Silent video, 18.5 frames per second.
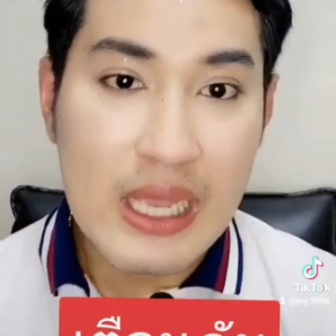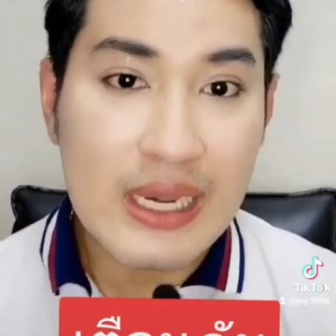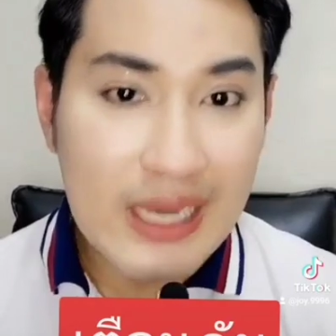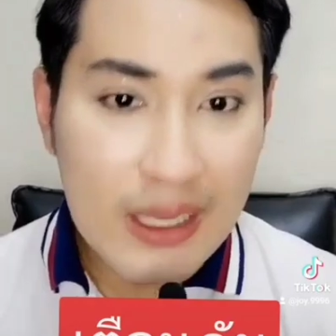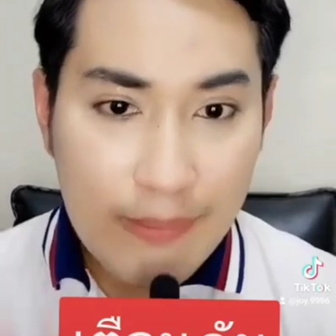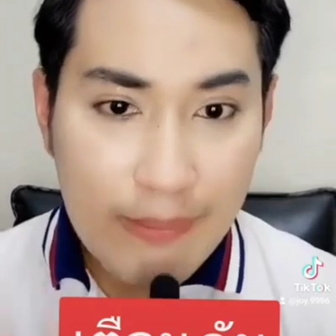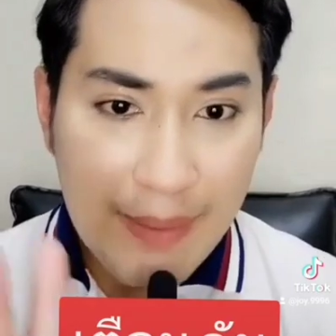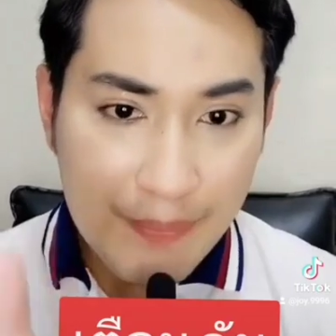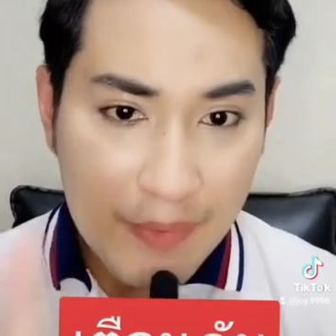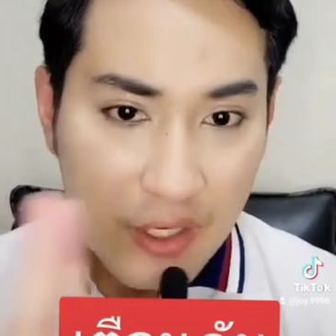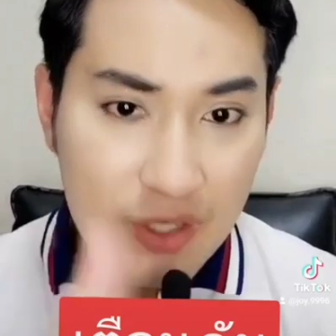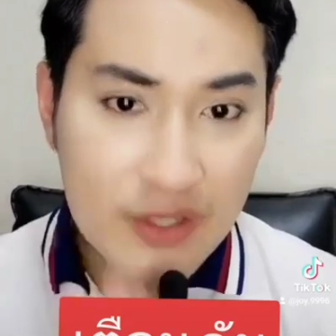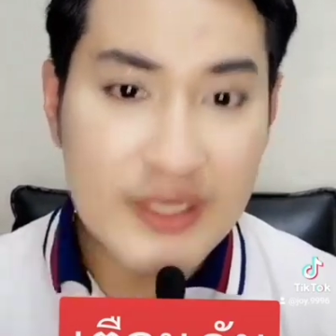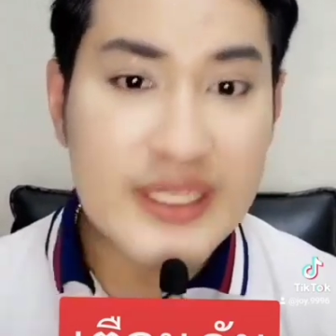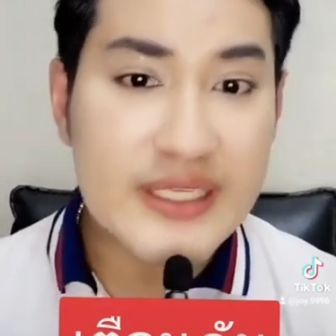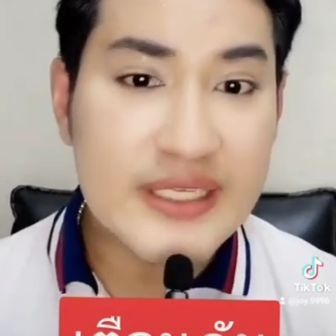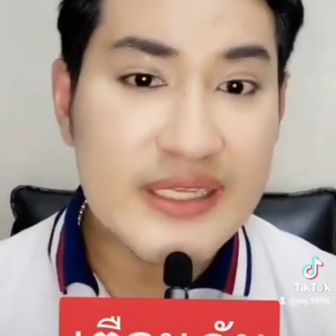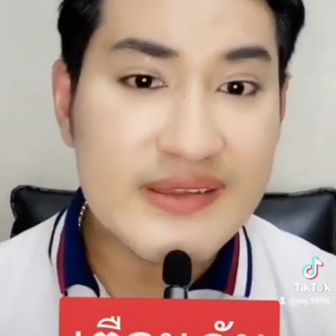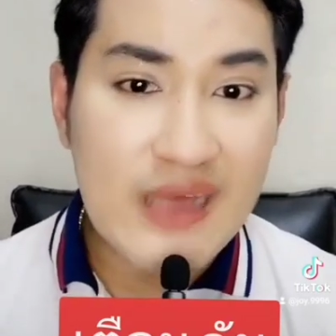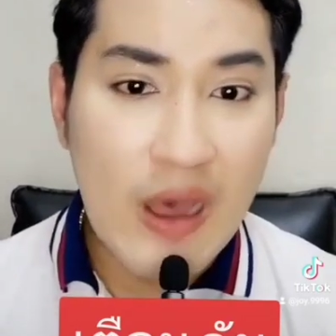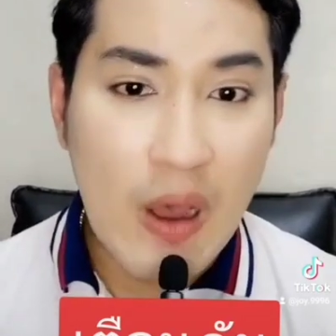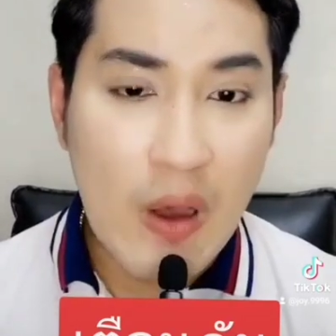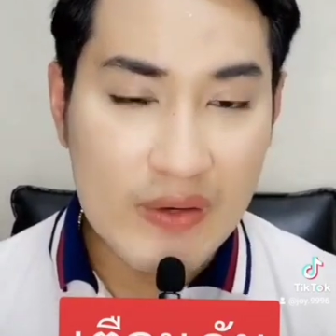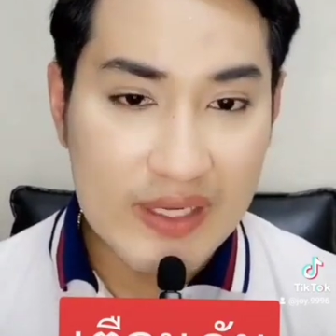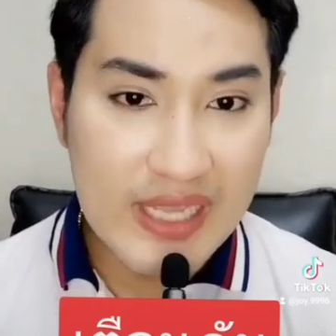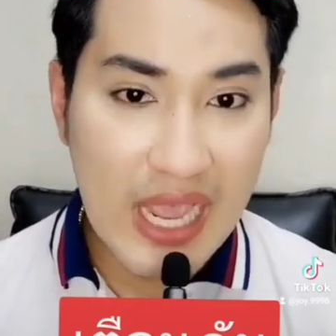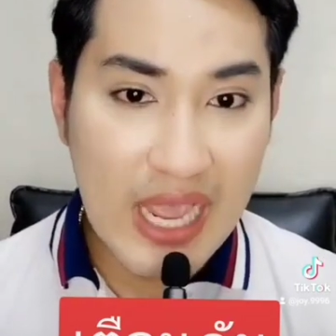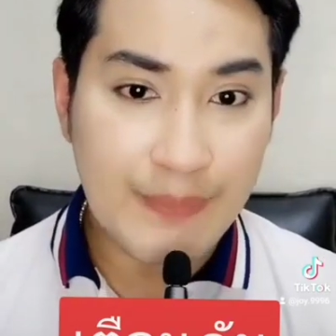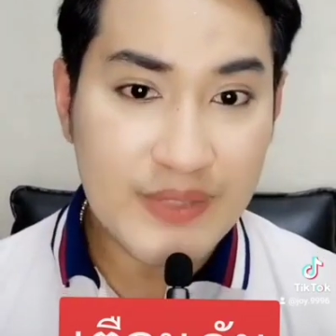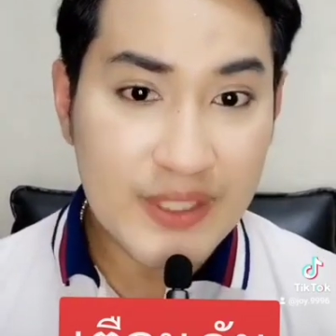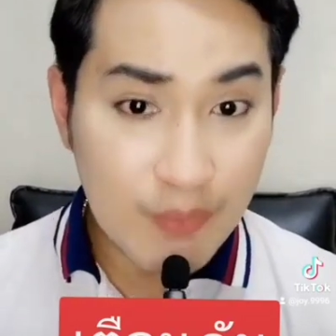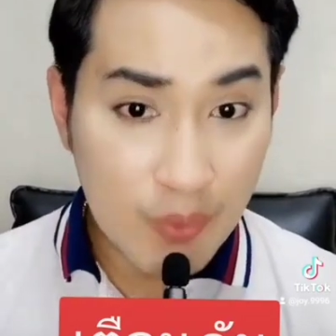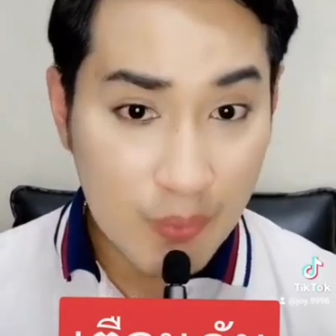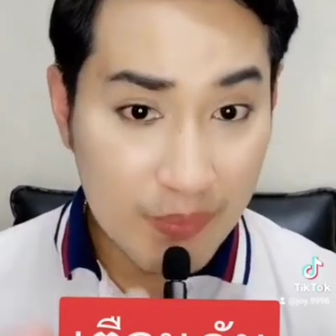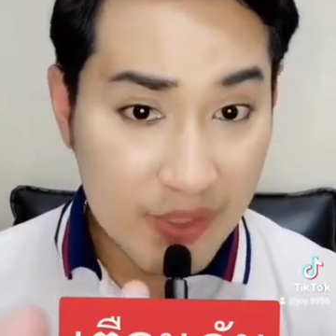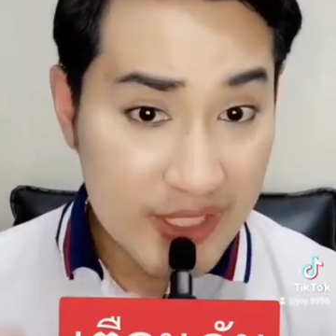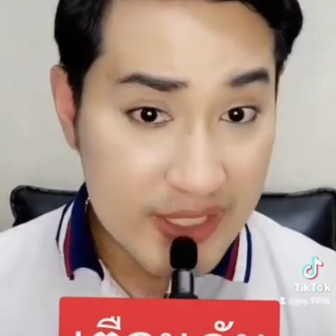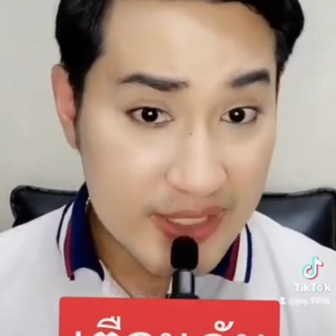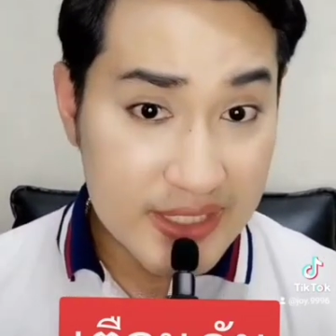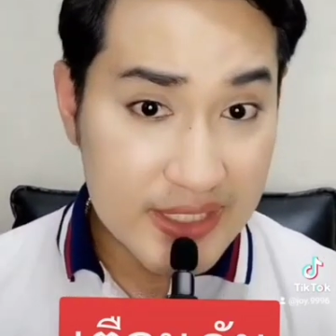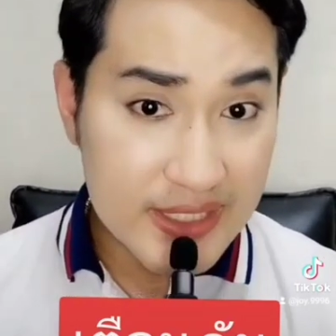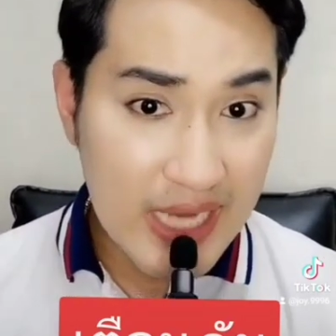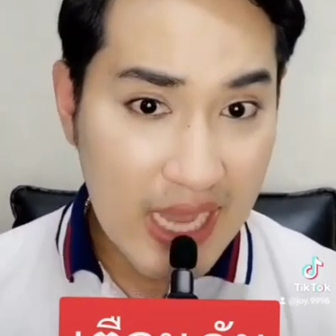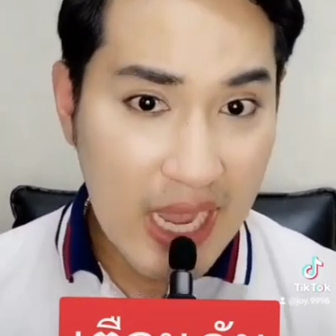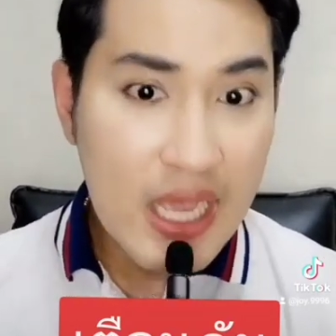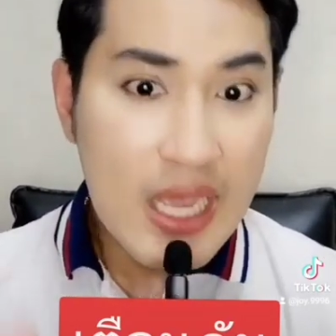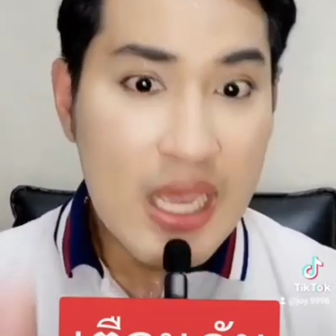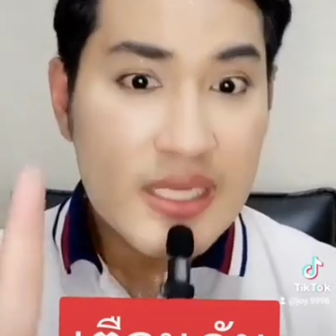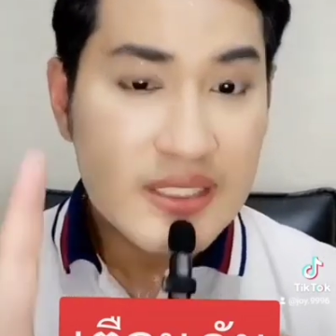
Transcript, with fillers: แล้วแบบกรณีที่2นะครับที่ผมเคยเจอนะ